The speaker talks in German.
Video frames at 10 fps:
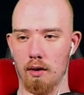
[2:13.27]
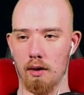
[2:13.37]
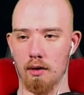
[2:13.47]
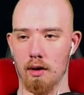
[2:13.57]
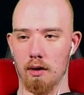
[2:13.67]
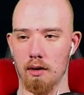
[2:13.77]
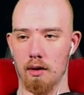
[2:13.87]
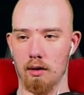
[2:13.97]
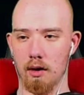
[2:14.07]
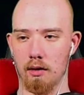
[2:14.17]
Hier ist gar
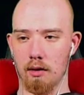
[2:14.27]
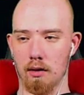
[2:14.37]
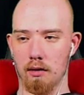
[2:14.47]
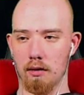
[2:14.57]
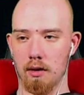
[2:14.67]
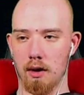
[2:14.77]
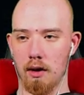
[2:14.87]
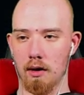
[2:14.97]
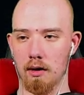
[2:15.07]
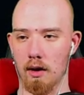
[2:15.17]
nichts, auch kein Knochen.
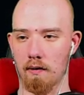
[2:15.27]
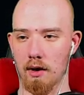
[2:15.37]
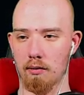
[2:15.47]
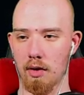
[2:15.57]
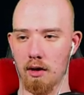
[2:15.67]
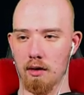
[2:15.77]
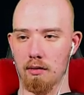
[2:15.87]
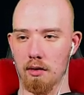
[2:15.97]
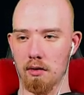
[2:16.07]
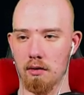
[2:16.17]
Dann war es im
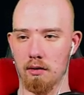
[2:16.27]
Badezimmer.